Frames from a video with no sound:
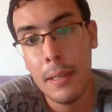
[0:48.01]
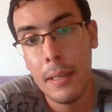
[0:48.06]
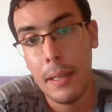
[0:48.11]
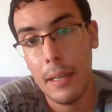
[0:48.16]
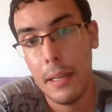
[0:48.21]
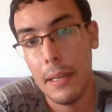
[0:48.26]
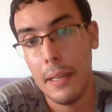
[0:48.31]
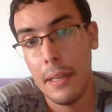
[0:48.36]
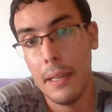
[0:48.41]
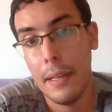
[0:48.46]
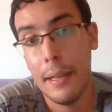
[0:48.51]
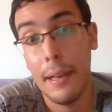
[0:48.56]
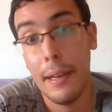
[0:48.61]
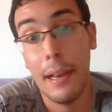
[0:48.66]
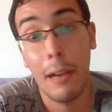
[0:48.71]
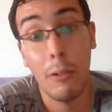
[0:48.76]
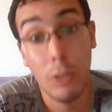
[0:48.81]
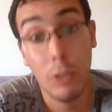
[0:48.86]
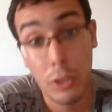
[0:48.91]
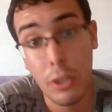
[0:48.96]
Eh,
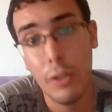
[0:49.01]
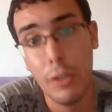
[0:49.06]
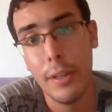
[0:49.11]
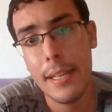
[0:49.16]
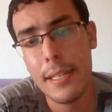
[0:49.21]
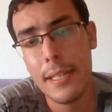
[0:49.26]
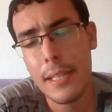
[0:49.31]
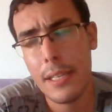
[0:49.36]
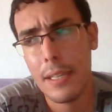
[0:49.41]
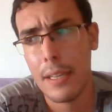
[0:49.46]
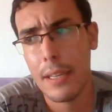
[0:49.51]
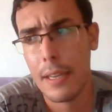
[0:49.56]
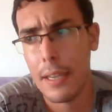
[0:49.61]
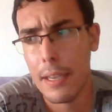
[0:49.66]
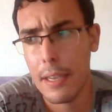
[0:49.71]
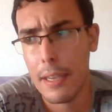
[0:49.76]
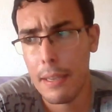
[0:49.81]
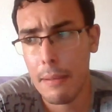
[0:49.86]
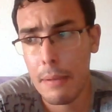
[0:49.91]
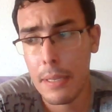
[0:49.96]
la cuestión es
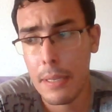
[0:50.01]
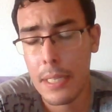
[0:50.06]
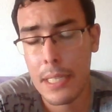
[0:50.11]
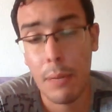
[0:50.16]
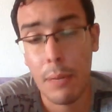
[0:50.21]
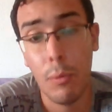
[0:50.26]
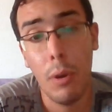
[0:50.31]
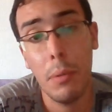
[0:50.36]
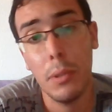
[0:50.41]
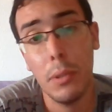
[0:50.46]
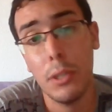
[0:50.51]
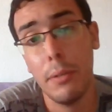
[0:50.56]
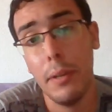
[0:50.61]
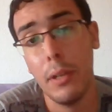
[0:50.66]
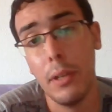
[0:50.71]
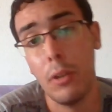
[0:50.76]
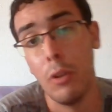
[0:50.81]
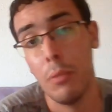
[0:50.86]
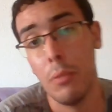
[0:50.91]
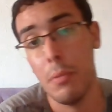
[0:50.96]
que se vuelve otra
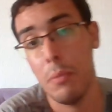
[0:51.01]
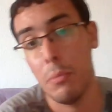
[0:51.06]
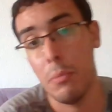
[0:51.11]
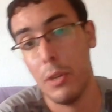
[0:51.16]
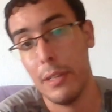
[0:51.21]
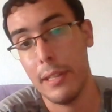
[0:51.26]
vez con lo mismo,